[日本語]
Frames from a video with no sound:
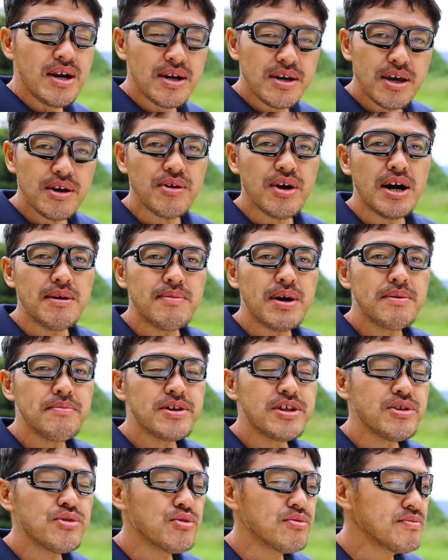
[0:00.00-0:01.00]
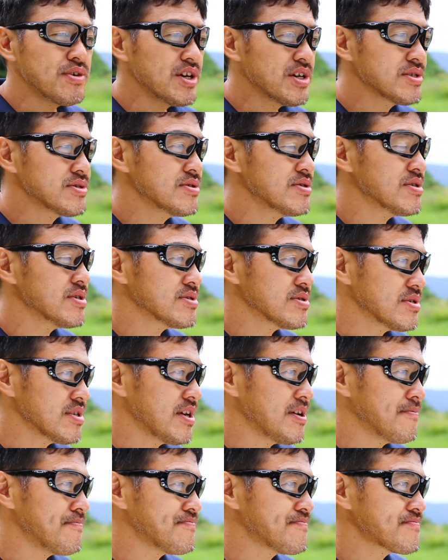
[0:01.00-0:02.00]
結構甘めで飲みやすいです
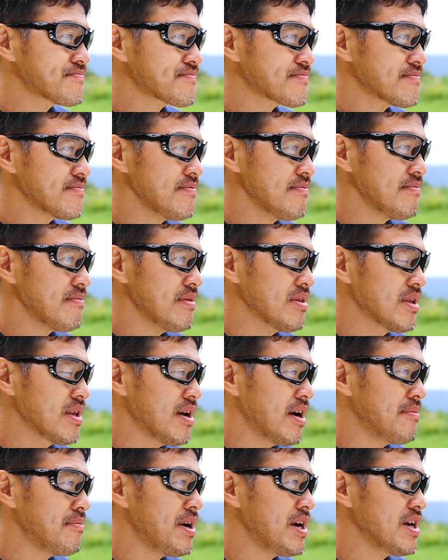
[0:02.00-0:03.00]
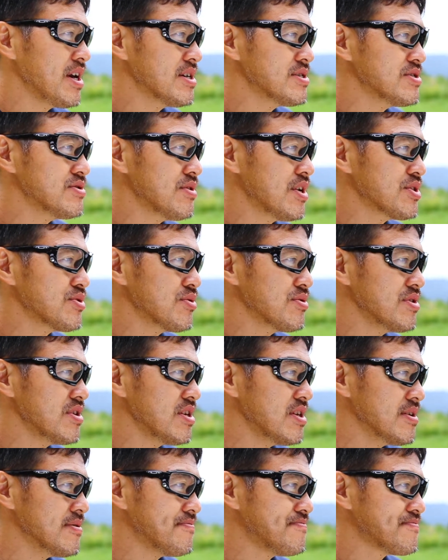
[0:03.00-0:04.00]
ね甘い味の後
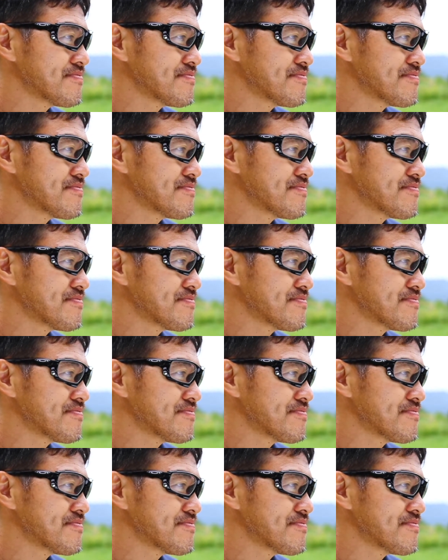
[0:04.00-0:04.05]
に